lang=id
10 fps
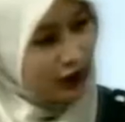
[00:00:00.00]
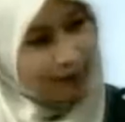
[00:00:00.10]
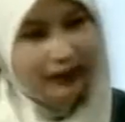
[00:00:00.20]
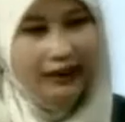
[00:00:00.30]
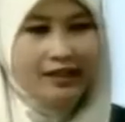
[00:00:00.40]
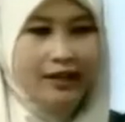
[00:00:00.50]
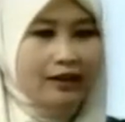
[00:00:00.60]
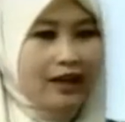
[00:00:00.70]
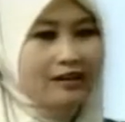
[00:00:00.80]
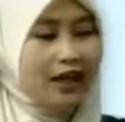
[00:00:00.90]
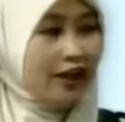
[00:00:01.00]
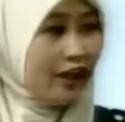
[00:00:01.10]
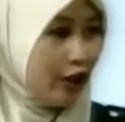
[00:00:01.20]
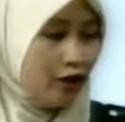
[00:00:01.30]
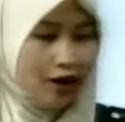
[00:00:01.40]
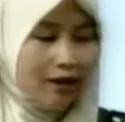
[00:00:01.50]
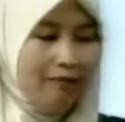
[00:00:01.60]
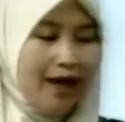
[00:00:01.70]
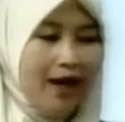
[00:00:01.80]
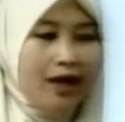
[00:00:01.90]
seperti standar-standarnya orang
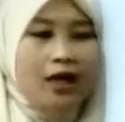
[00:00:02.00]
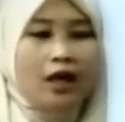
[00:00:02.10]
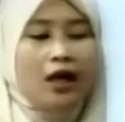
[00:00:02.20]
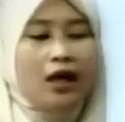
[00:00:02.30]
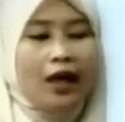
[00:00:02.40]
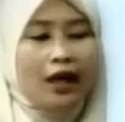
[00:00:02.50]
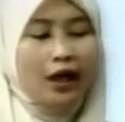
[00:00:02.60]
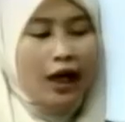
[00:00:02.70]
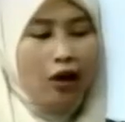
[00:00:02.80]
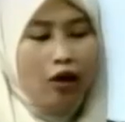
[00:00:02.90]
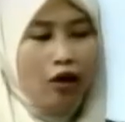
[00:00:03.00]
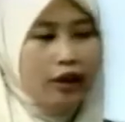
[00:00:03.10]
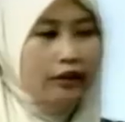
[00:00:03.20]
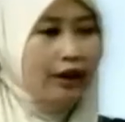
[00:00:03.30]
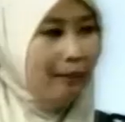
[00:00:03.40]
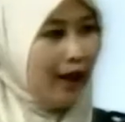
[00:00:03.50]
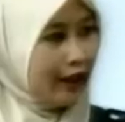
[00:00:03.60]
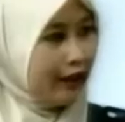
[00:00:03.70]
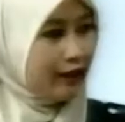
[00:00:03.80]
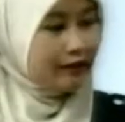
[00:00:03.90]
mah yeah. Ya. kalau kita
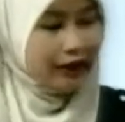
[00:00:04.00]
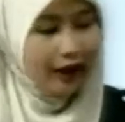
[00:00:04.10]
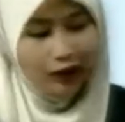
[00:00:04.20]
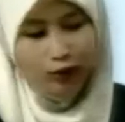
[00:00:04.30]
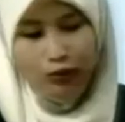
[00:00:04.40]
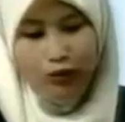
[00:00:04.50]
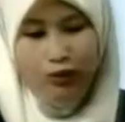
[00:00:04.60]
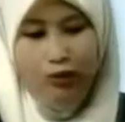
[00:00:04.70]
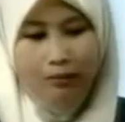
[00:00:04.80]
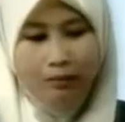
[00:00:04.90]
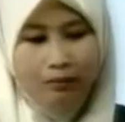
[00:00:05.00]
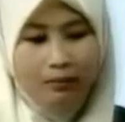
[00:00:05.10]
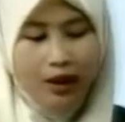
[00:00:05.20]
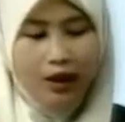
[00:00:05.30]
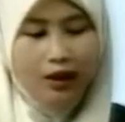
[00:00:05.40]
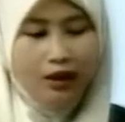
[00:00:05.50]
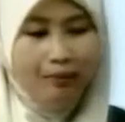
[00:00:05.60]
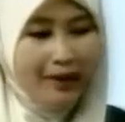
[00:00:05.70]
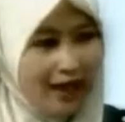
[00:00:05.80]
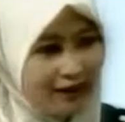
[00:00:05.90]
makan yang terlalu uh,
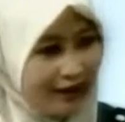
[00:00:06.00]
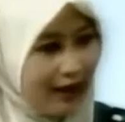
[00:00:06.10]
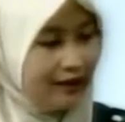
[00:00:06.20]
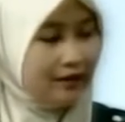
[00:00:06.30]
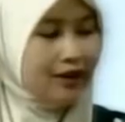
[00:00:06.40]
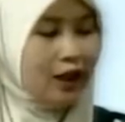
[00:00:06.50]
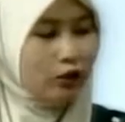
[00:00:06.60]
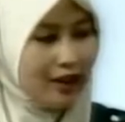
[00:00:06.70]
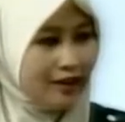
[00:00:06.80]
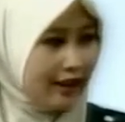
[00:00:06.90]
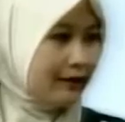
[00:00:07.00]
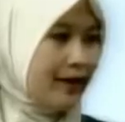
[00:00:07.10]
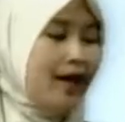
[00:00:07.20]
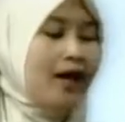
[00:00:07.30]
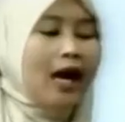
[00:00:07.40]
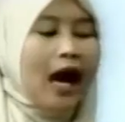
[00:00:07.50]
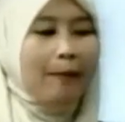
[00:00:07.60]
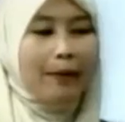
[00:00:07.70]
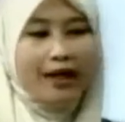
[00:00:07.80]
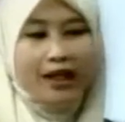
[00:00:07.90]
merangsang saluran cerna apalagi